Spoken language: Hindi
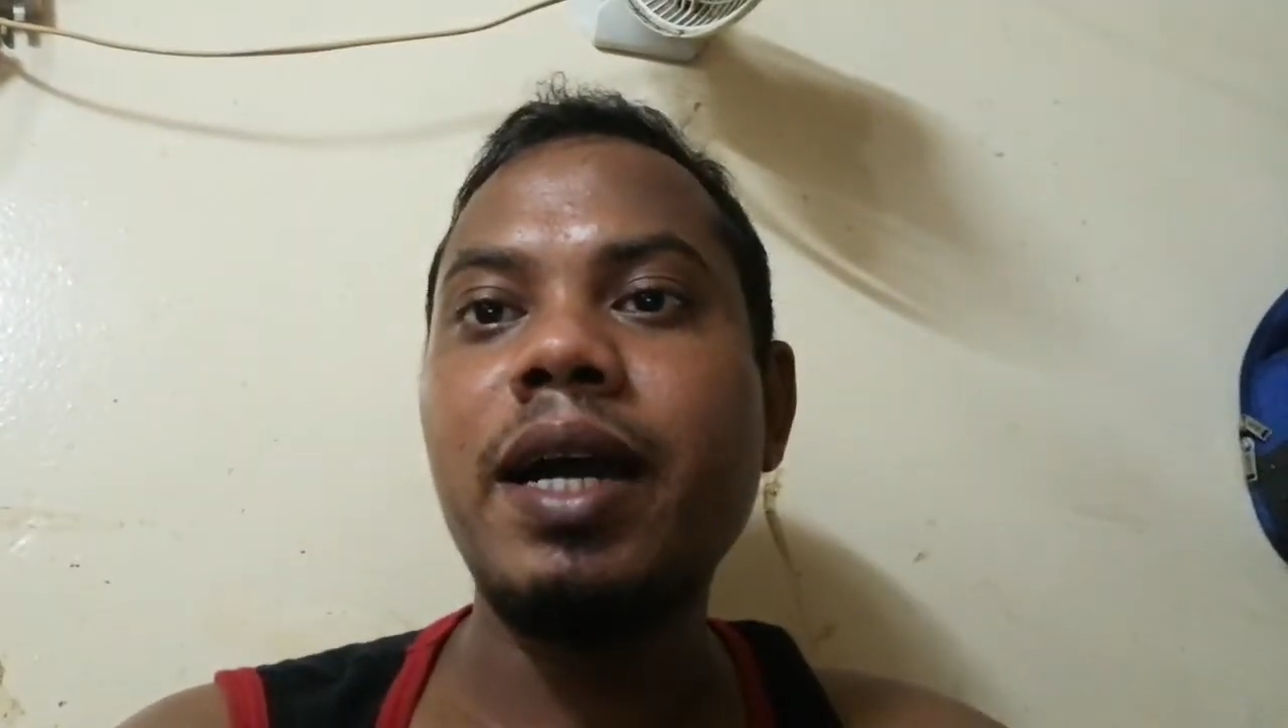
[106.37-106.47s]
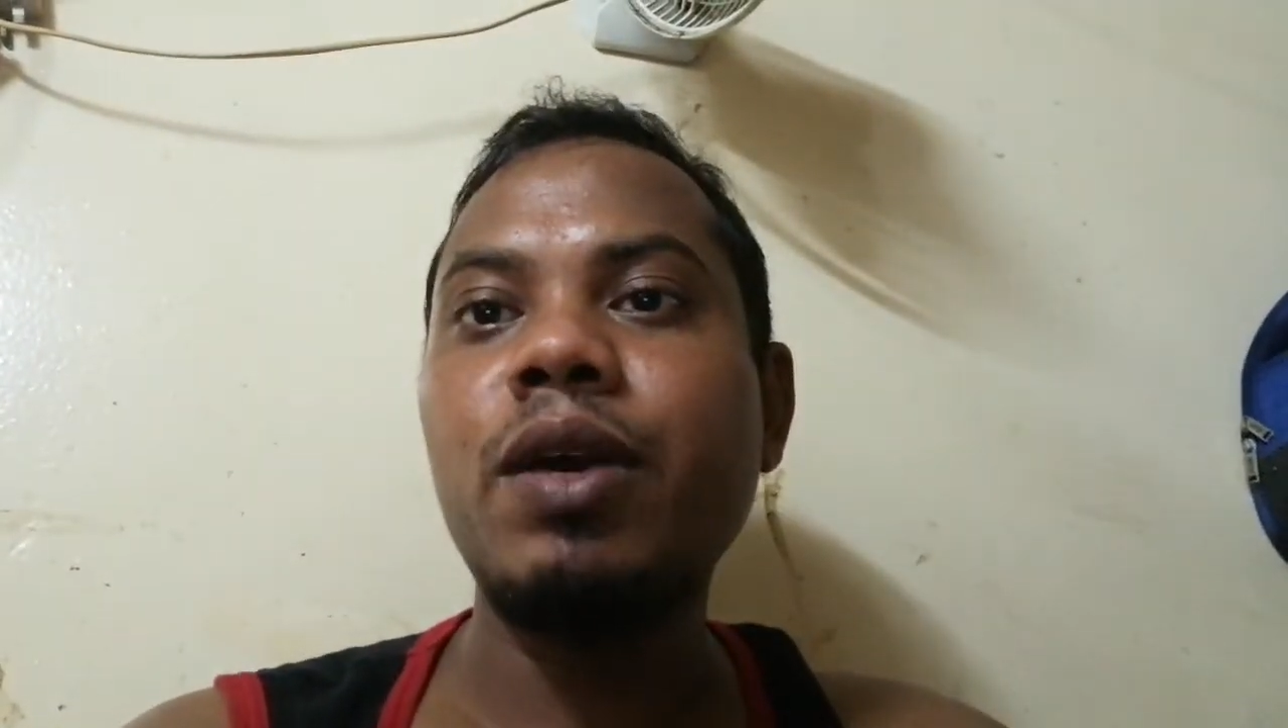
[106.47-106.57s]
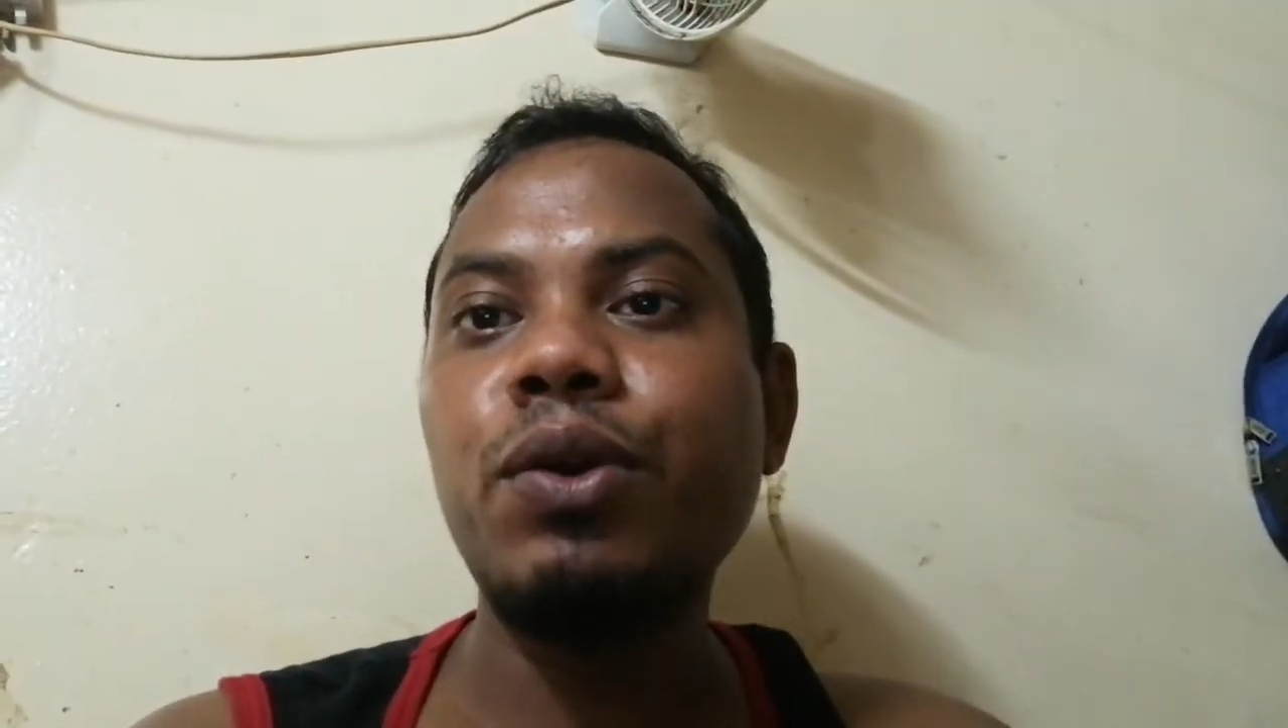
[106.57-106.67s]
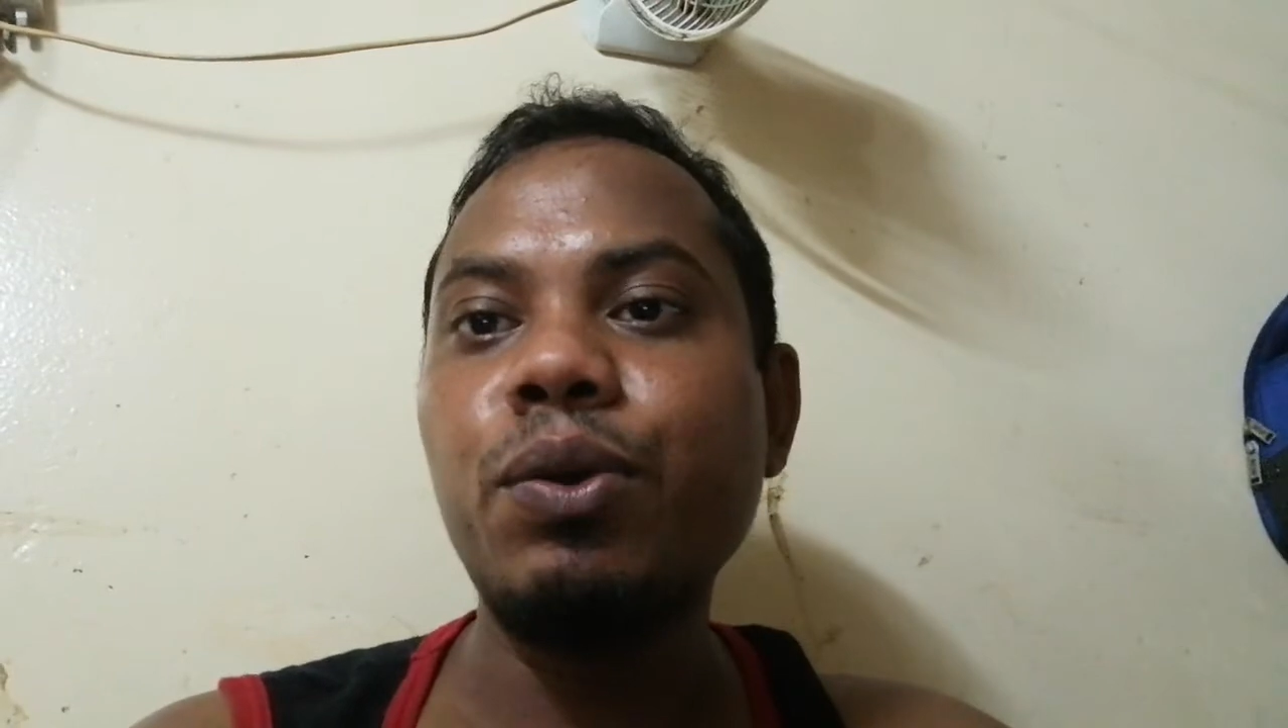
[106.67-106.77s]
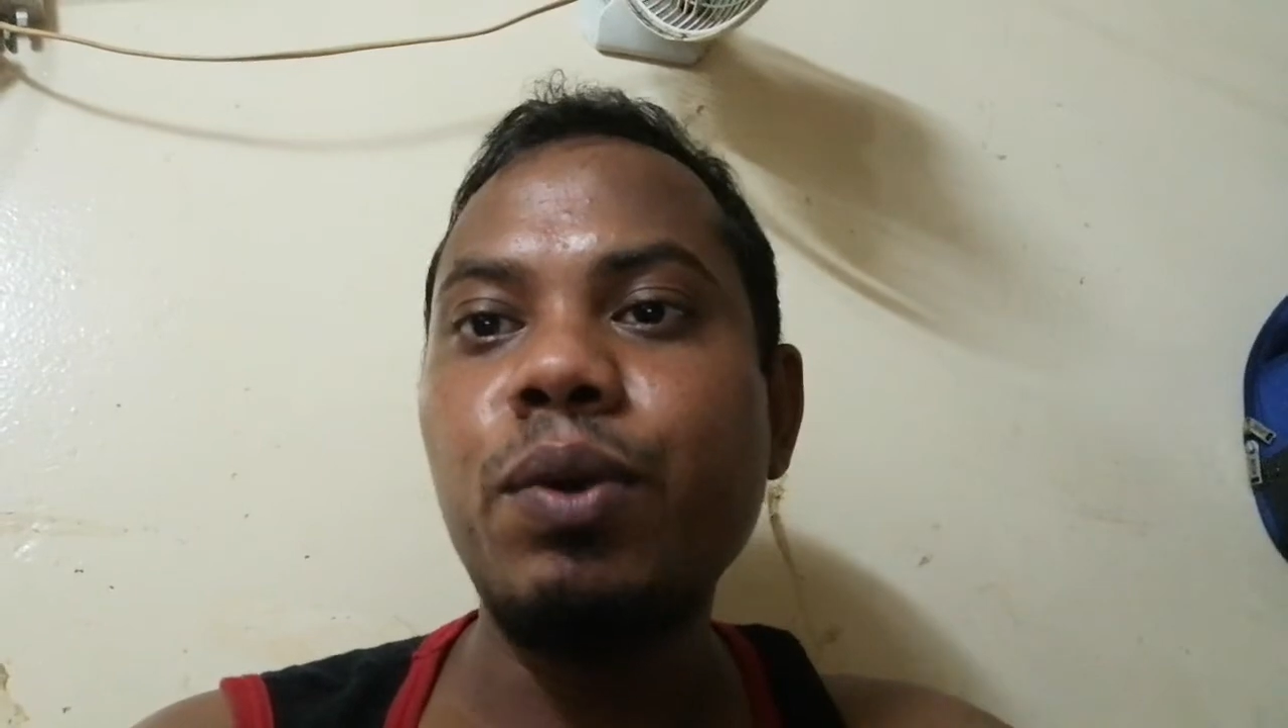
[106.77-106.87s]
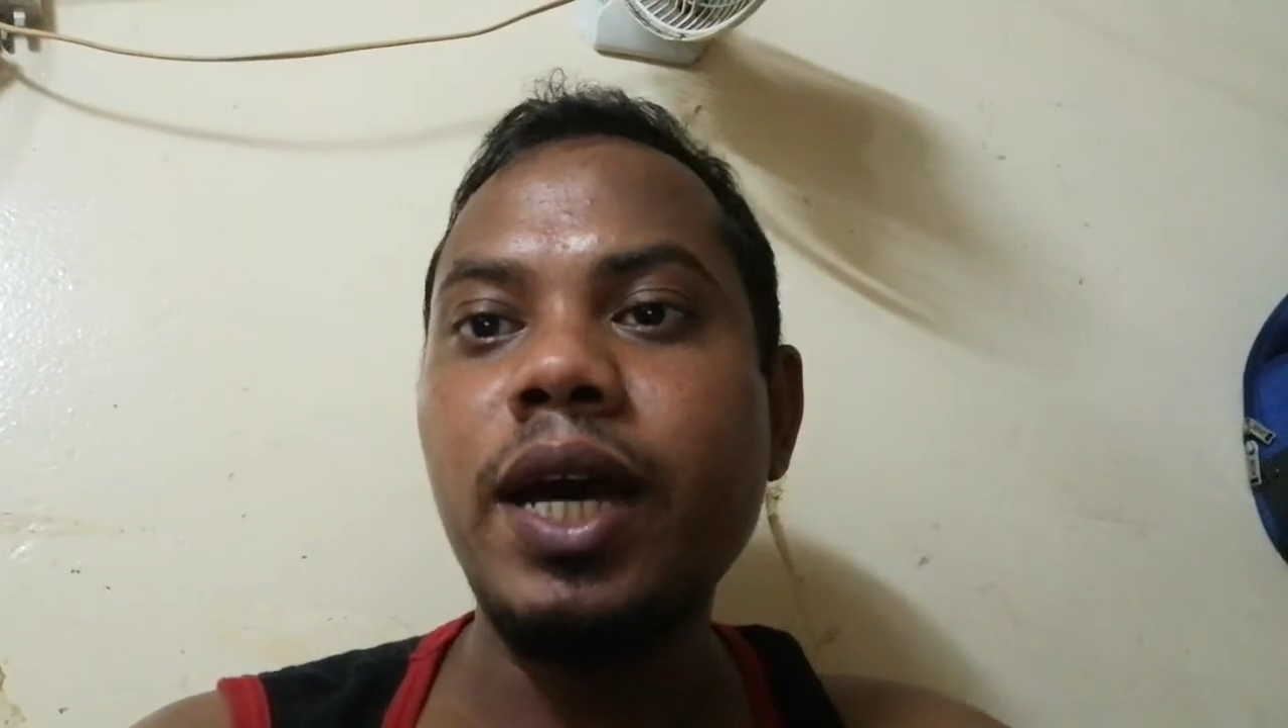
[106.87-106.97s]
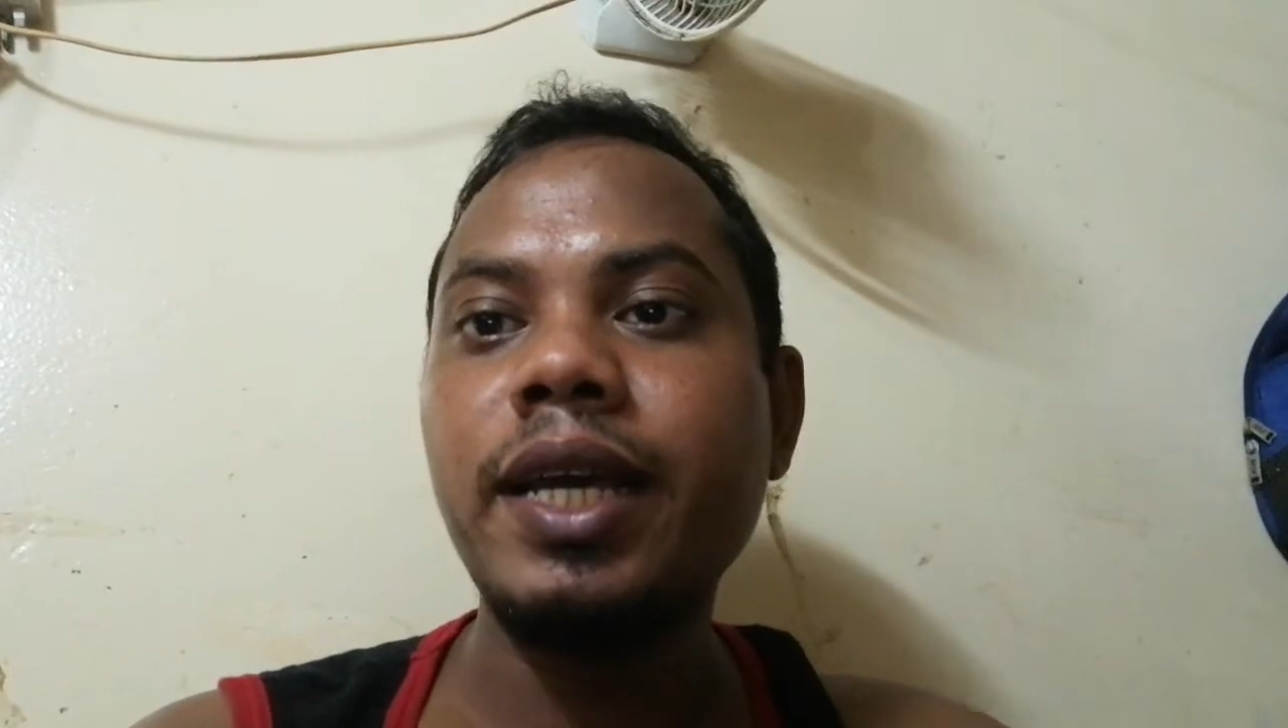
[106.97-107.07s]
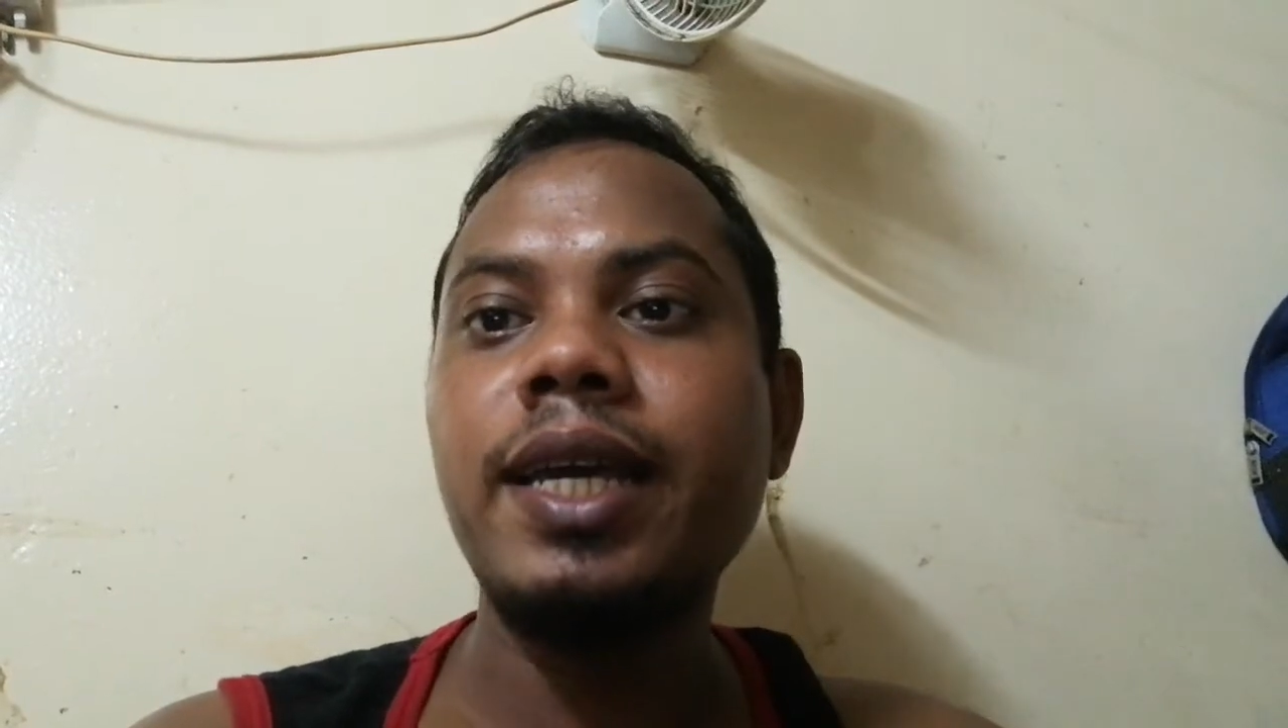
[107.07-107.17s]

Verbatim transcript: आके कोई गुनाह